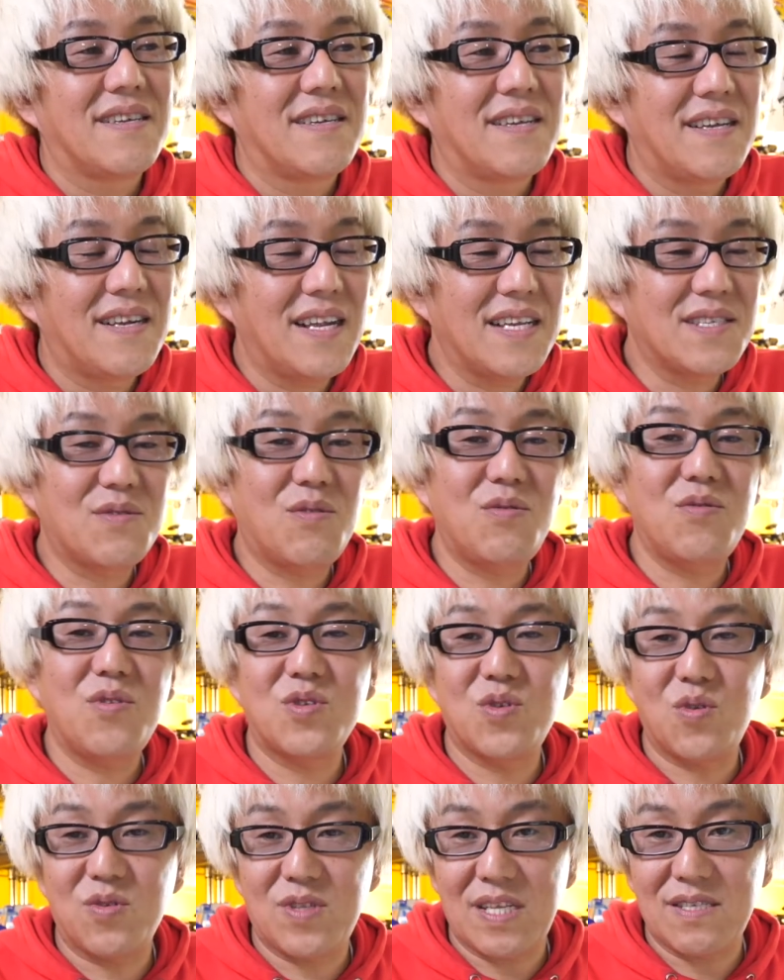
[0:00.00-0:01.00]
ラジコンの
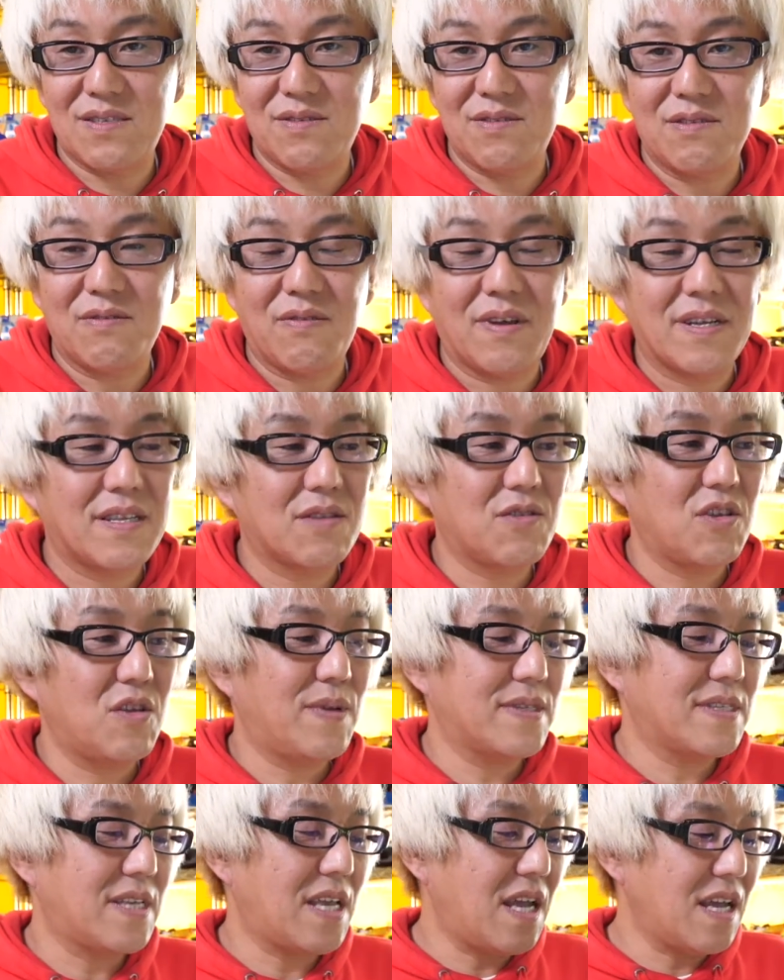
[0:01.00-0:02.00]
上達というのは、例え
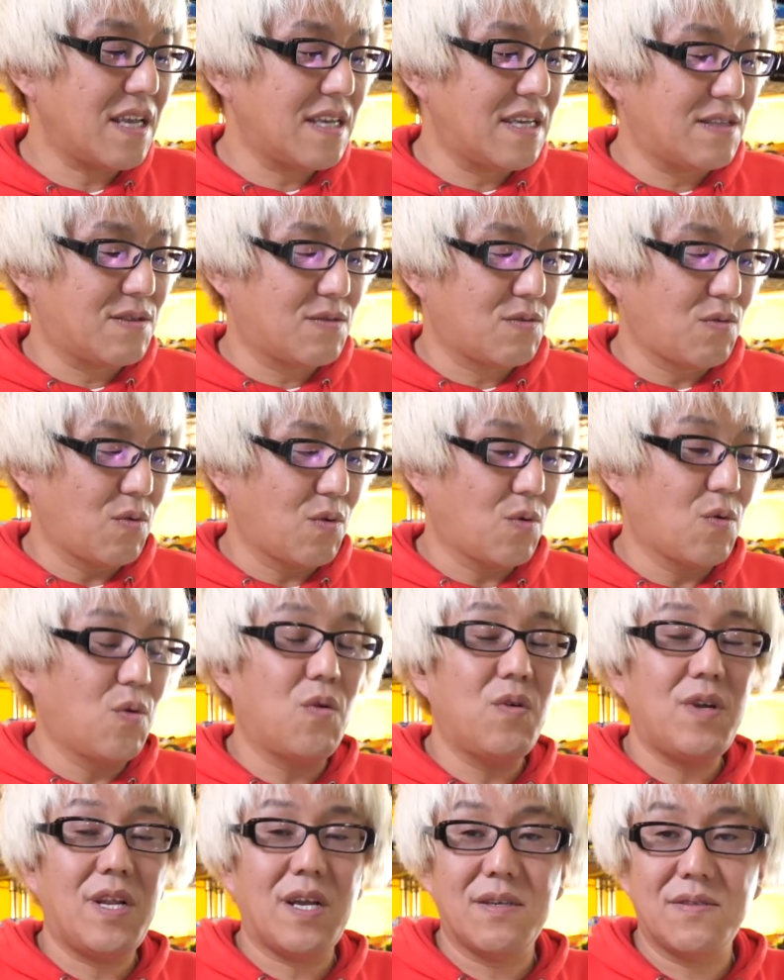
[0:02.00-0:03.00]
ばサーキットを
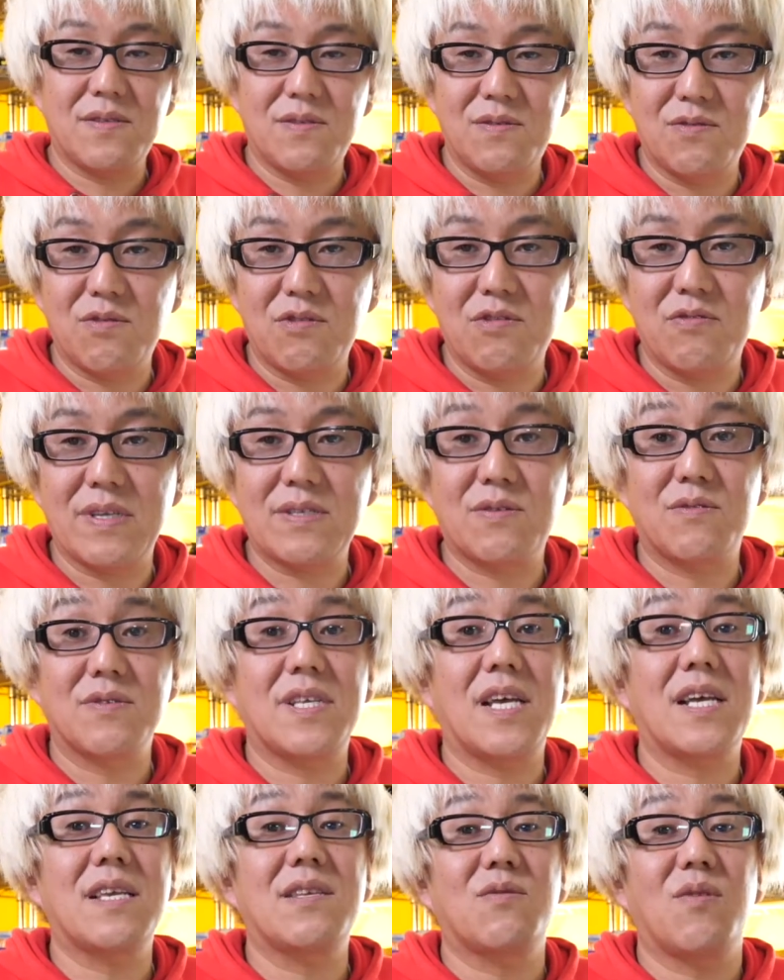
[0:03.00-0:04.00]
攻略するというのは、その
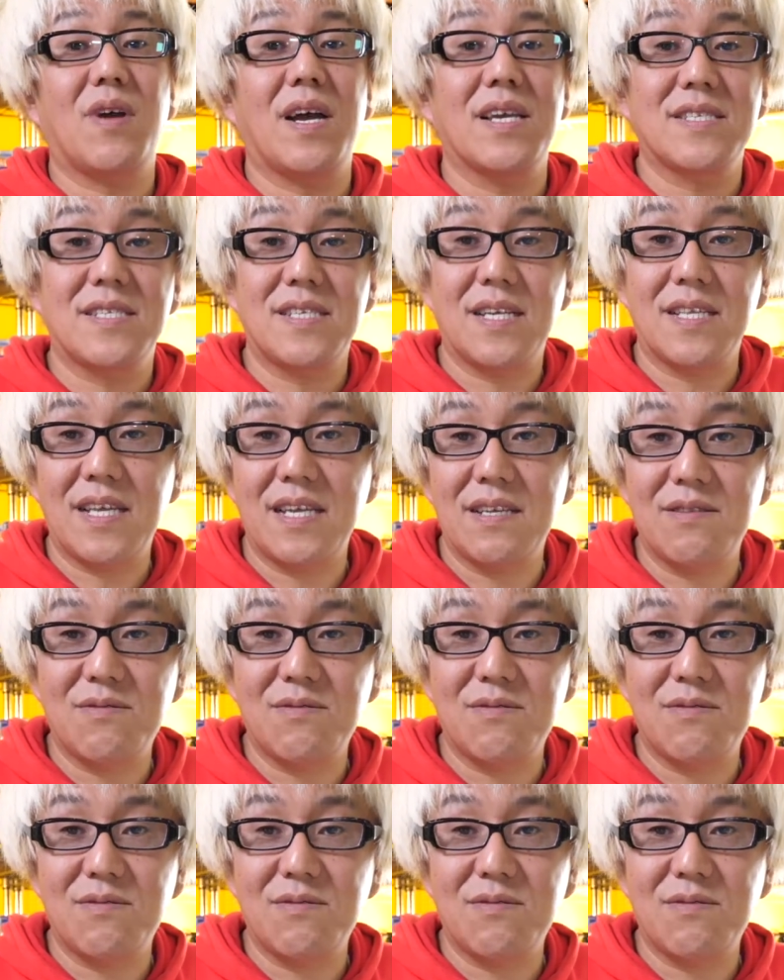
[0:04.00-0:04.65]
サーキットを走らない